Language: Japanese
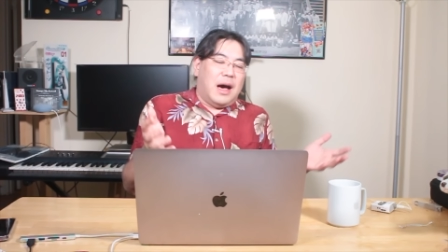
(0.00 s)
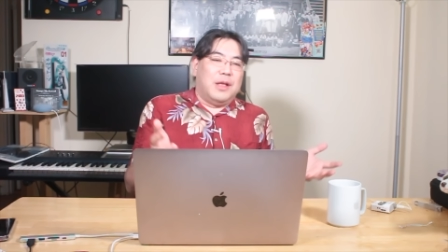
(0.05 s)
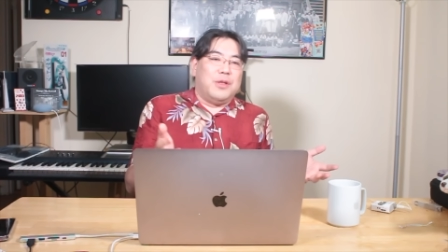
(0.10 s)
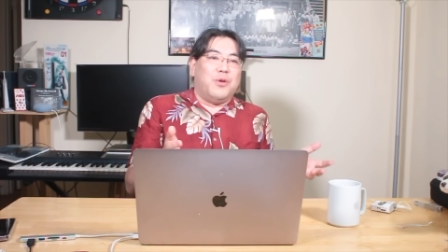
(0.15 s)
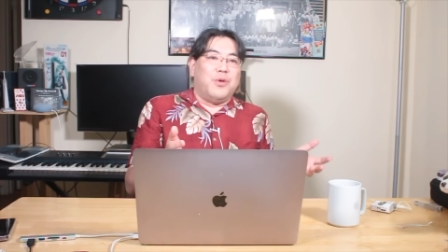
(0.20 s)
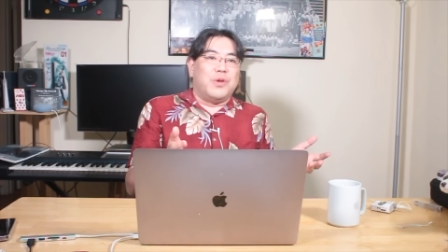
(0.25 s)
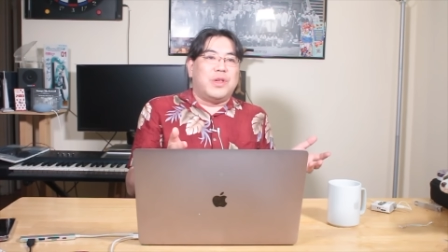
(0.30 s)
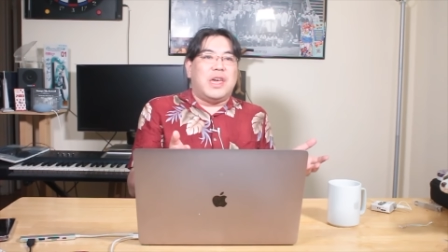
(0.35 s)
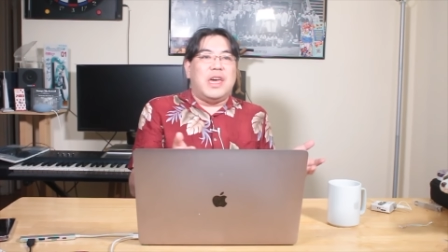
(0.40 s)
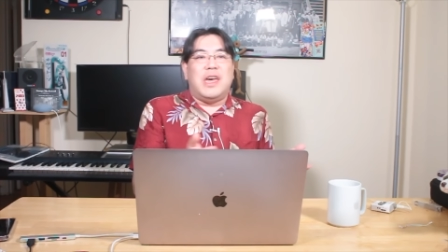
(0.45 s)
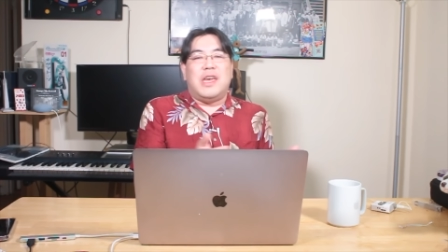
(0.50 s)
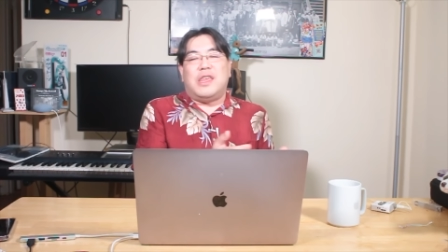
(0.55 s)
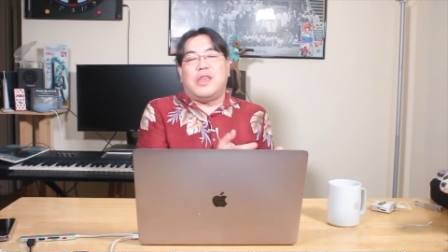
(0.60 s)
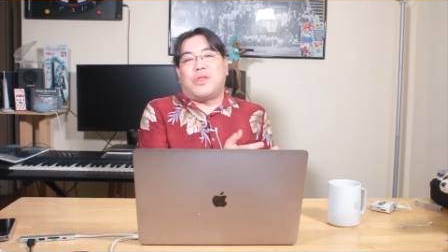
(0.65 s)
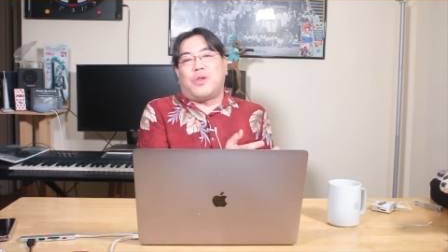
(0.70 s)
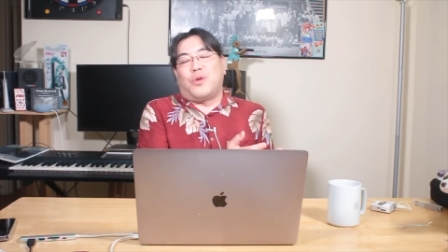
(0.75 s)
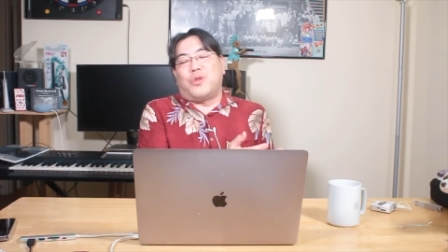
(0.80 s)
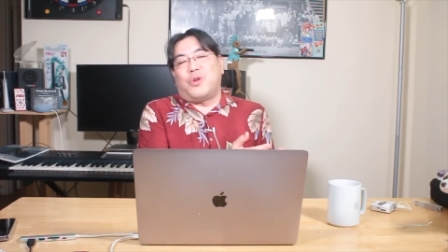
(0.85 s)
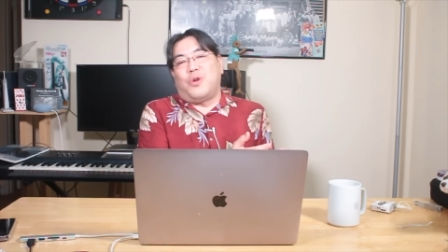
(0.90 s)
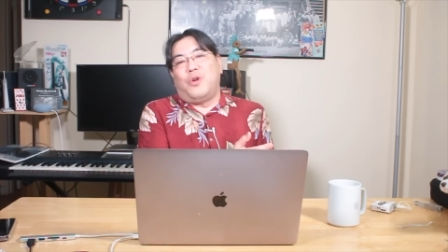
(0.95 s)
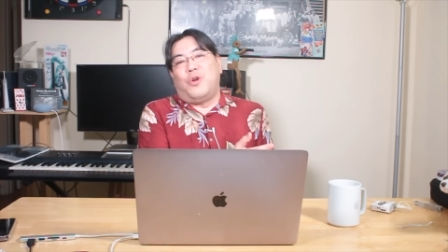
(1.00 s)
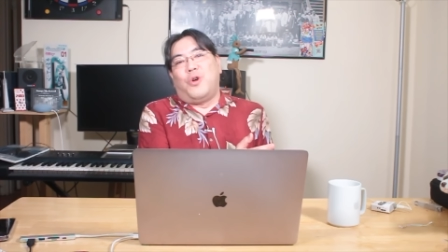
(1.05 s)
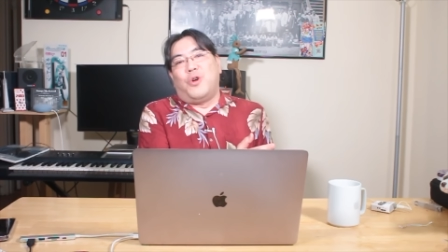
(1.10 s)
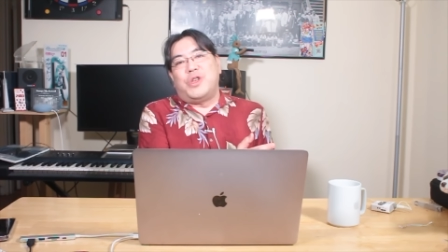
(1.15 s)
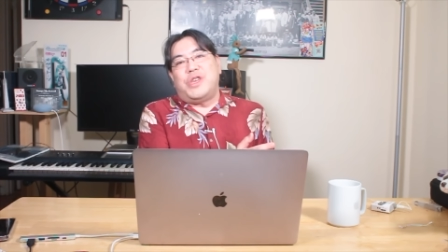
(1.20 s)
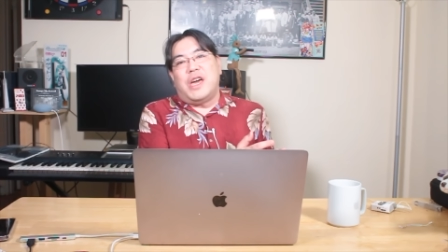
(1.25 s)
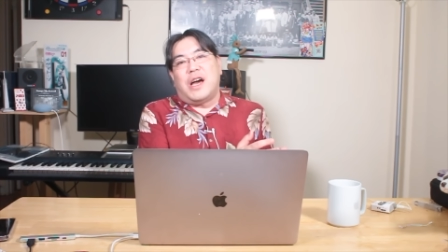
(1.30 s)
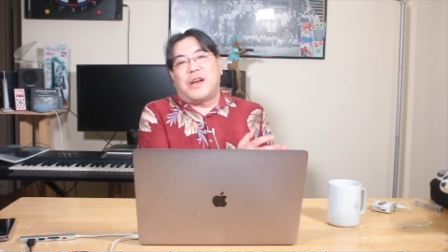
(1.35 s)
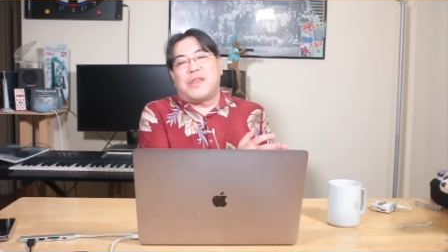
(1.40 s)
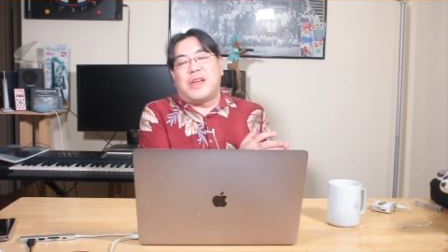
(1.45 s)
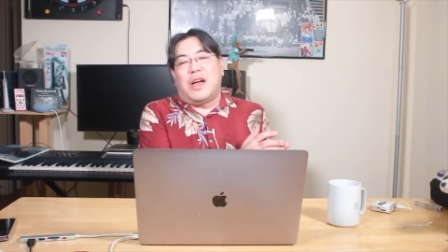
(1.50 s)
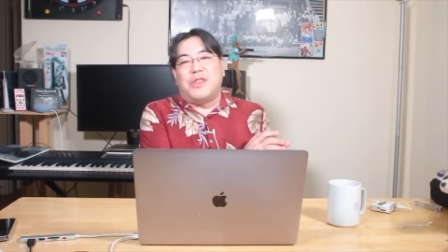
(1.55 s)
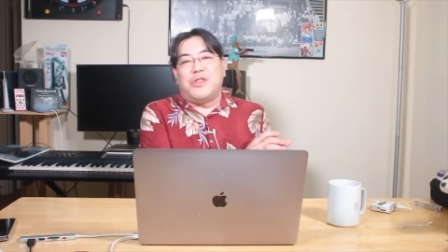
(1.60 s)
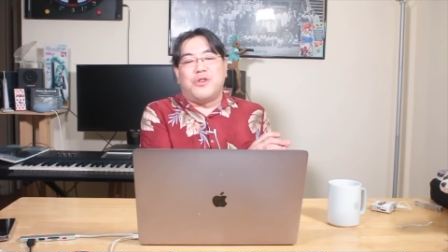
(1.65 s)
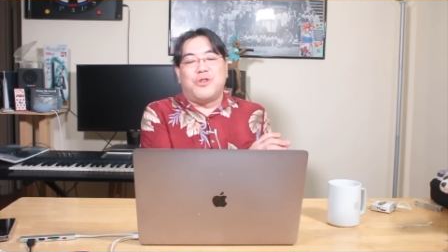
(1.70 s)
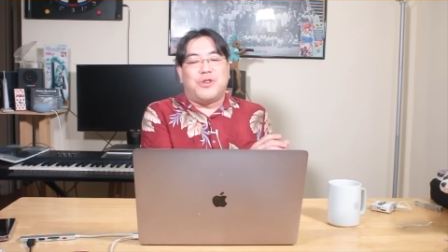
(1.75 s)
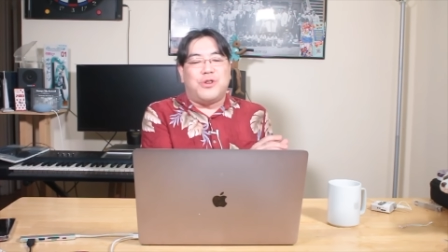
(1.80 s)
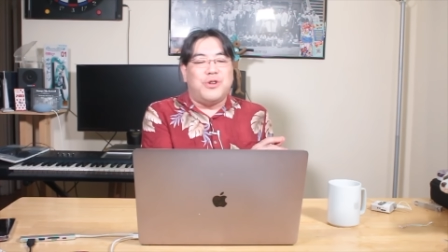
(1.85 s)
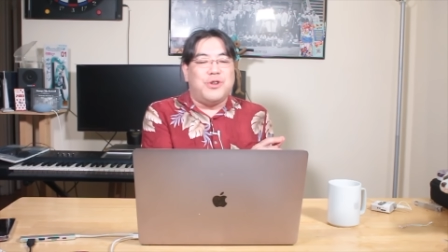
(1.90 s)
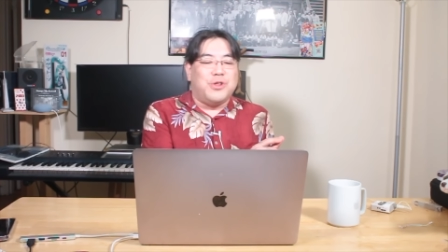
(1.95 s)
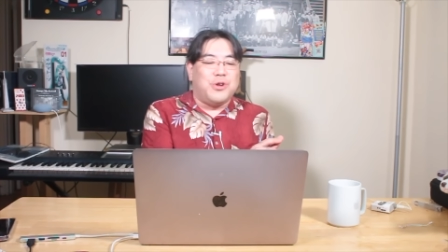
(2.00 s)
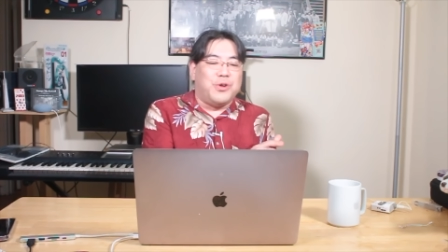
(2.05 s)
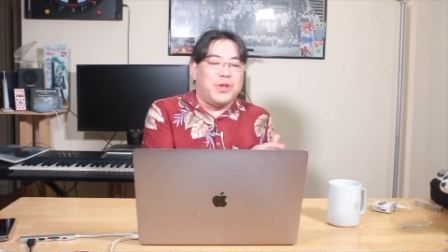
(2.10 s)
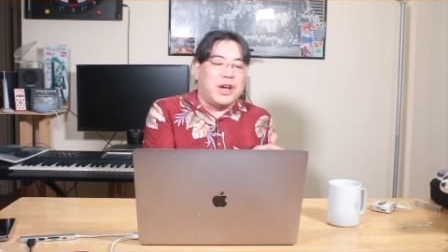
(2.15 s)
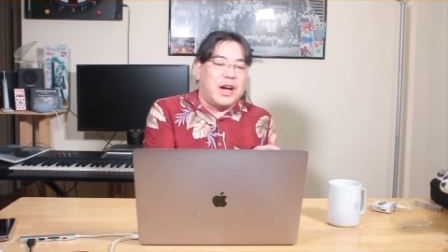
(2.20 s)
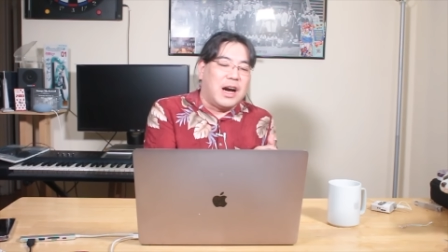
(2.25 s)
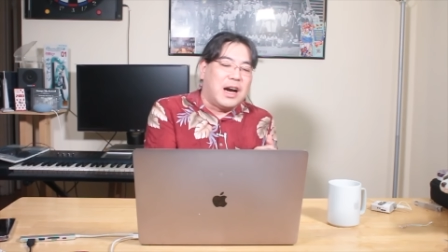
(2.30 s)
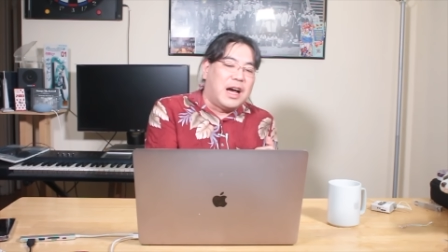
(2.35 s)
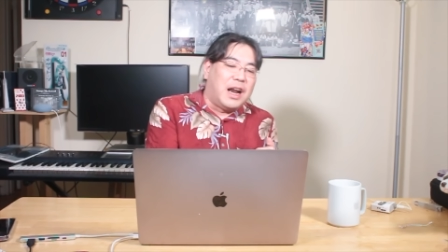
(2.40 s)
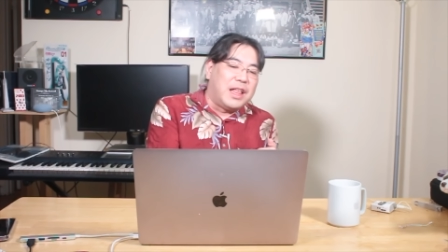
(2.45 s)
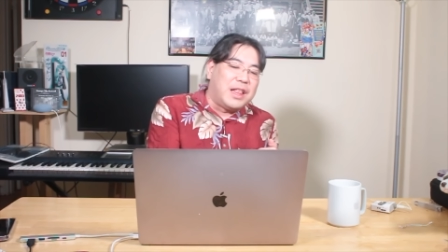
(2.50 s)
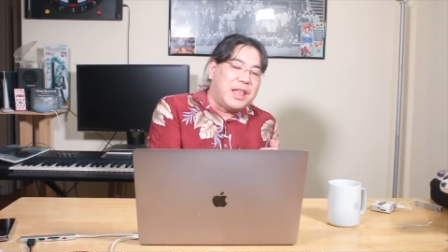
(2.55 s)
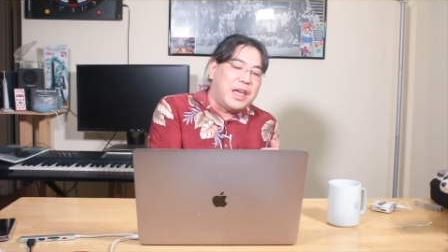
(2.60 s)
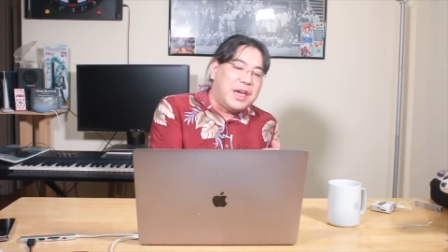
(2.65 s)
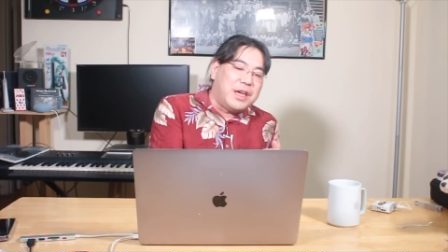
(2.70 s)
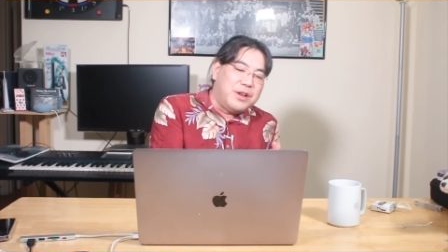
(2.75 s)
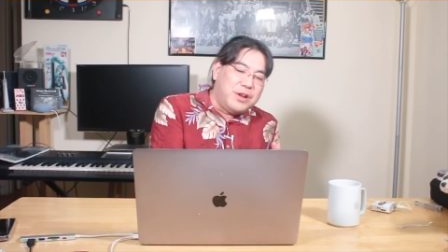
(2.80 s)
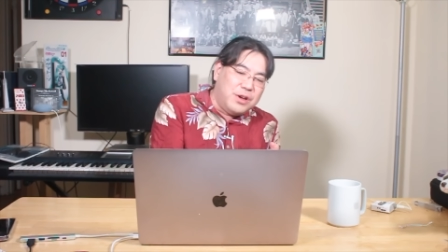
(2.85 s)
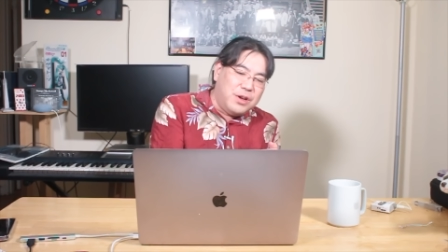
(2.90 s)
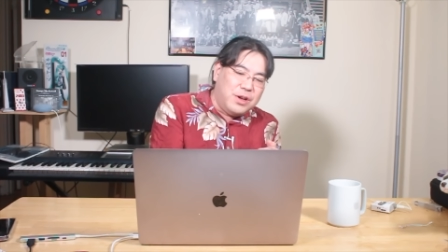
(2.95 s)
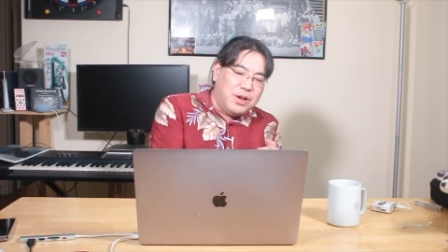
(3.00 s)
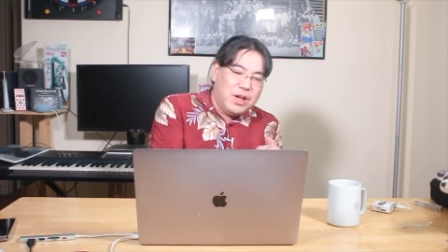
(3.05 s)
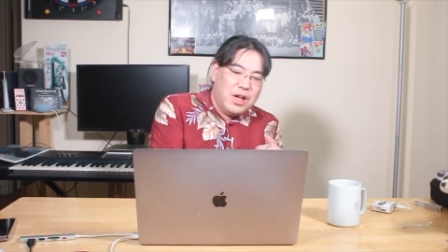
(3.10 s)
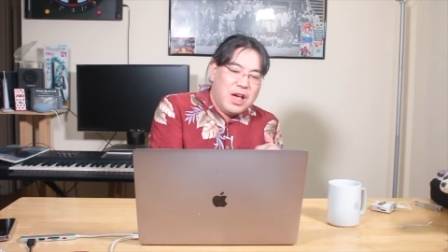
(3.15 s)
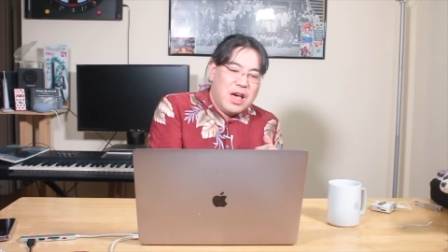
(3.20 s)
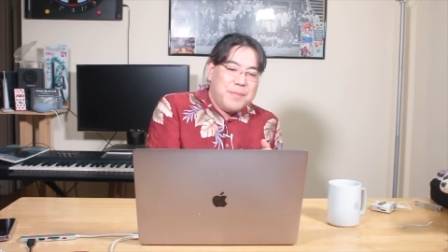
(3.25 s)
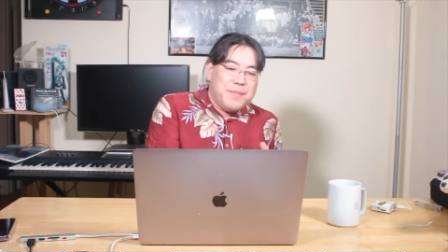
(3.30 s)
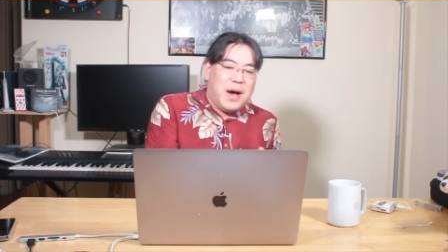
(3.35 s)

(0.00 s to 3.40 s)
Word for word: あの、刑事訴訟法239条に書かれている、